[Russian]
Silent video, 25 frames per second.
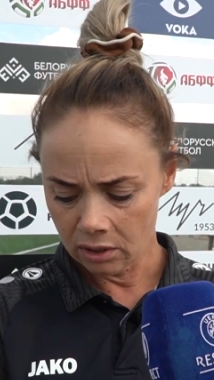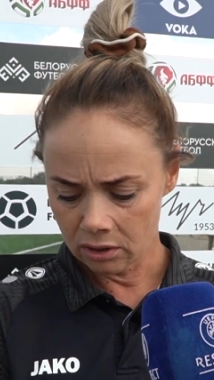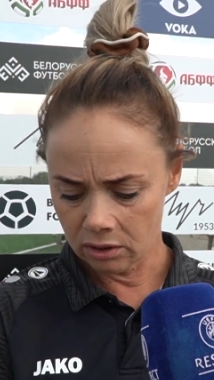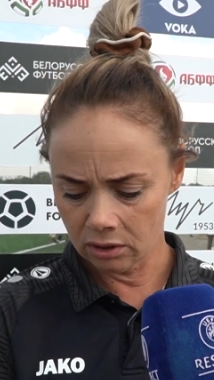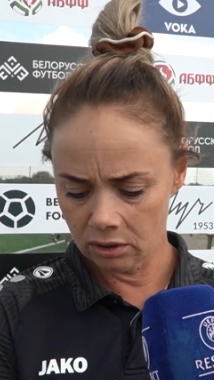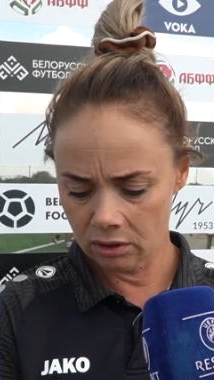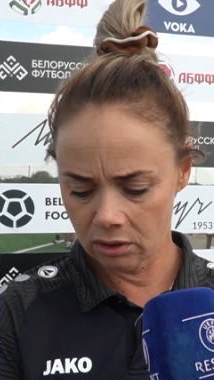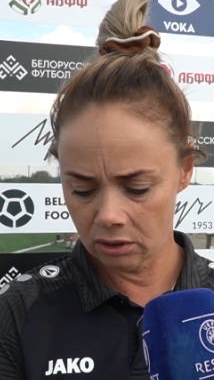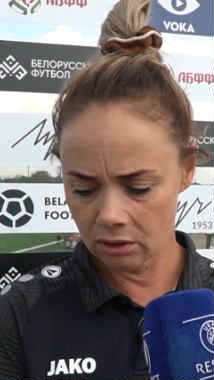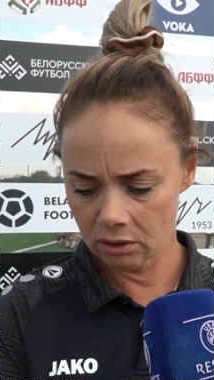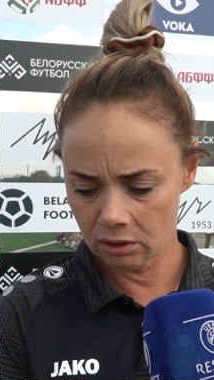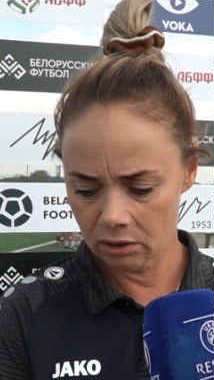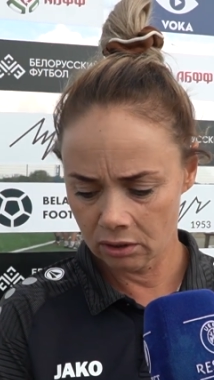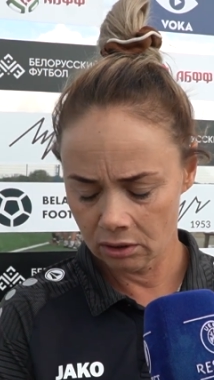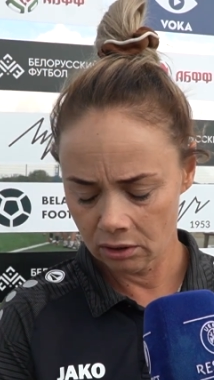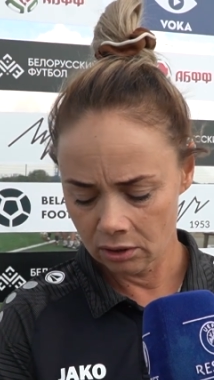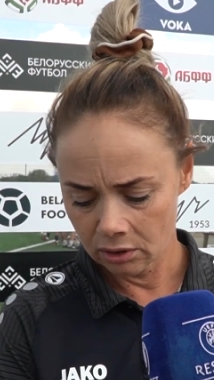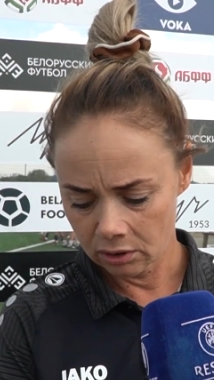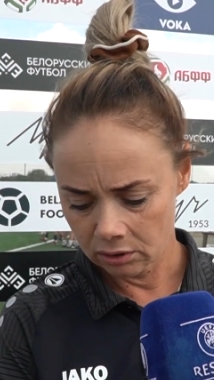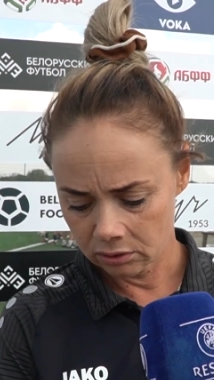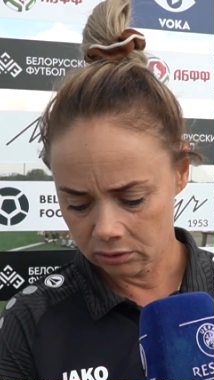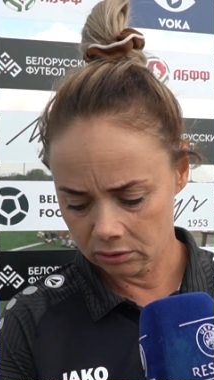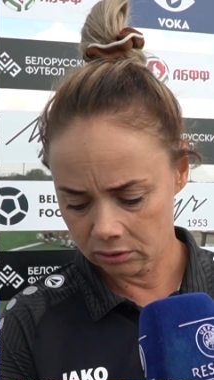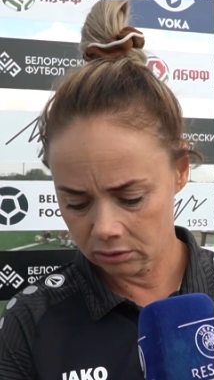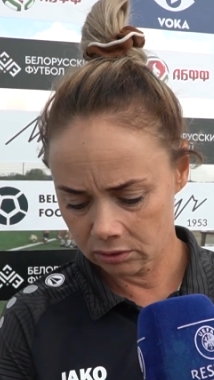И
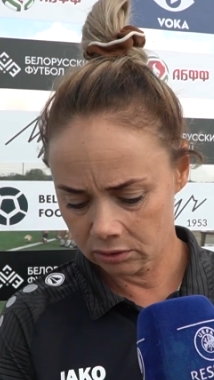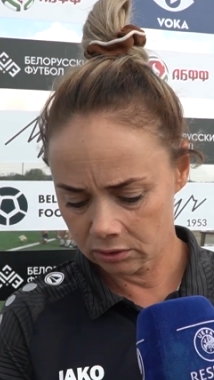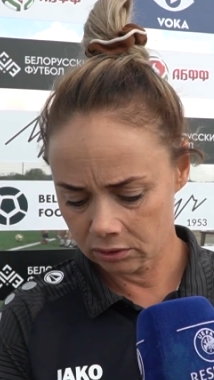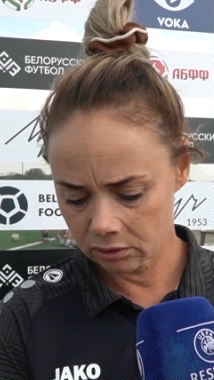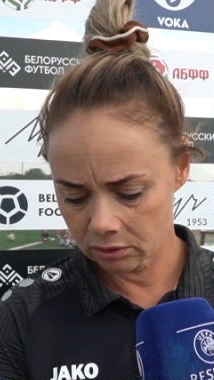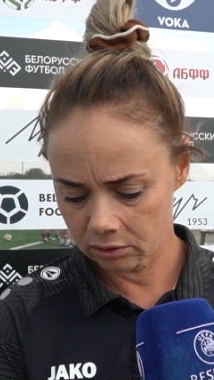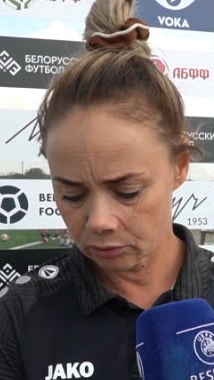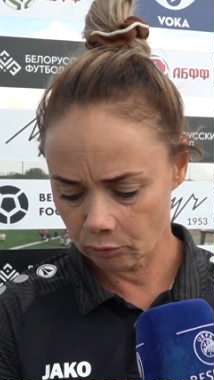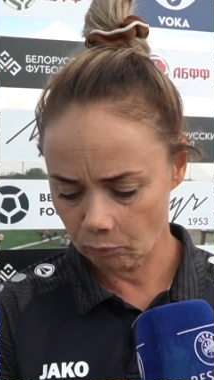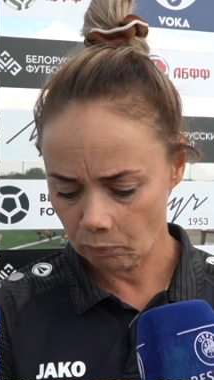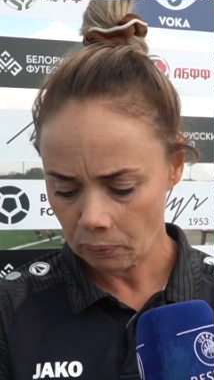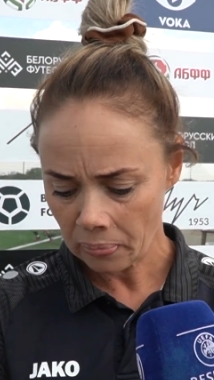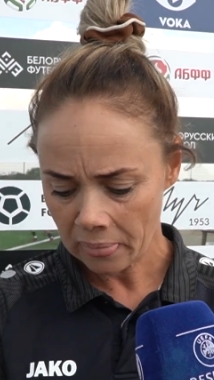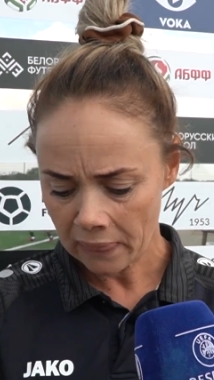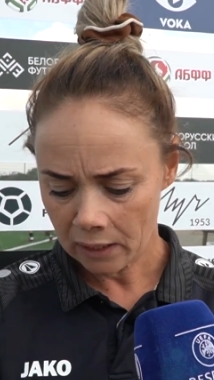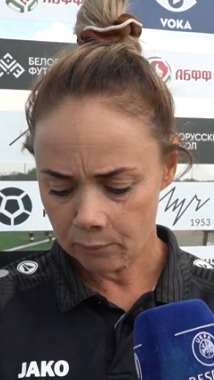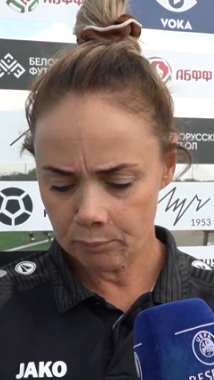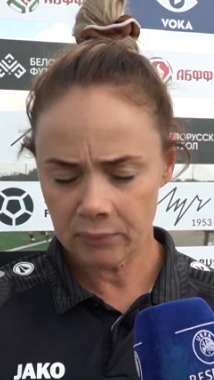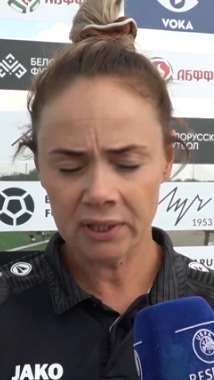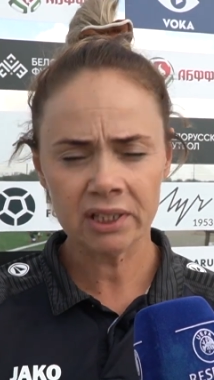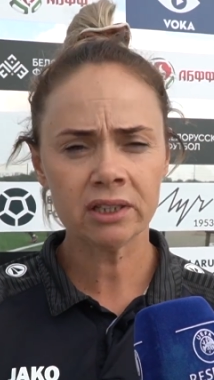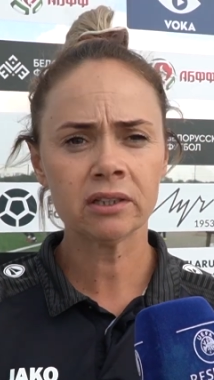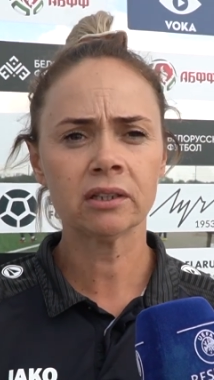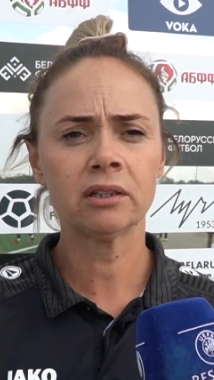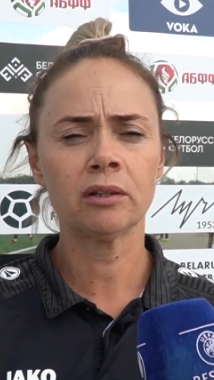э,
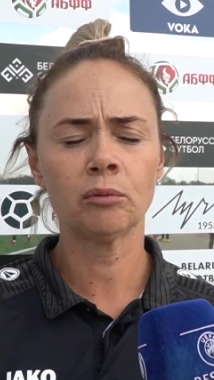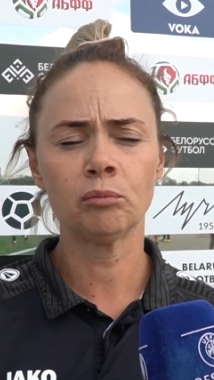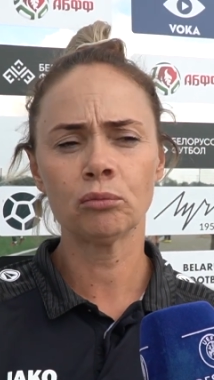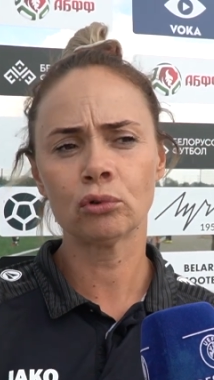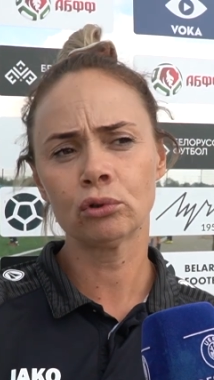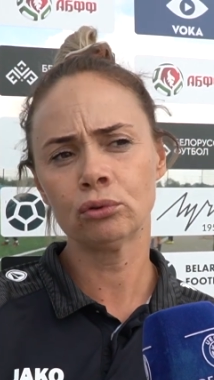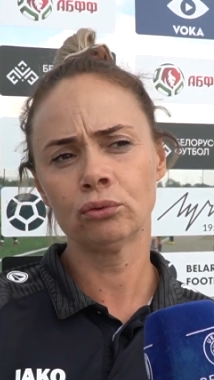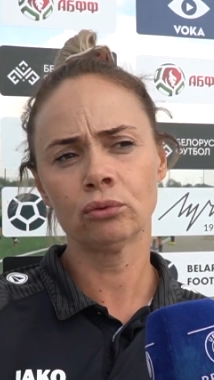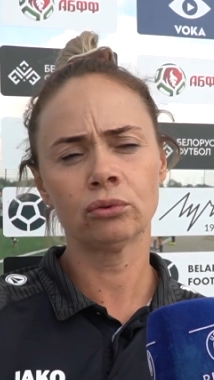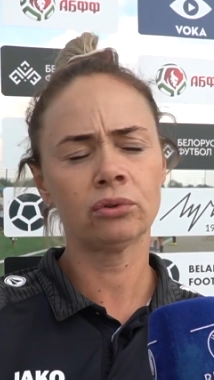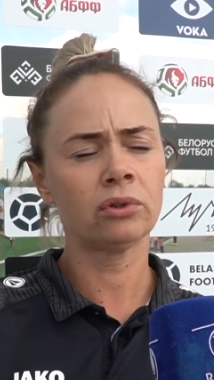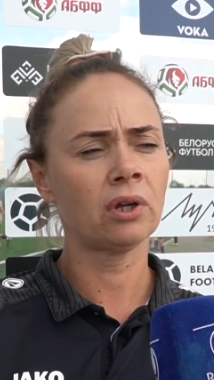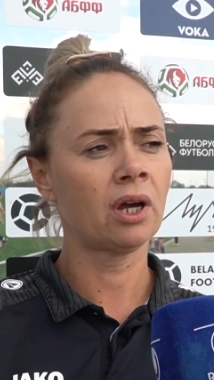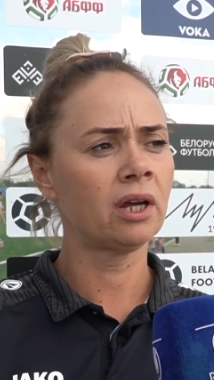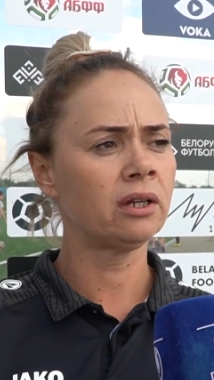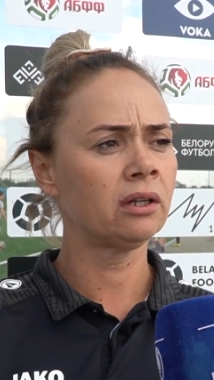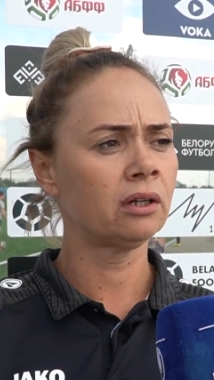методом кнута,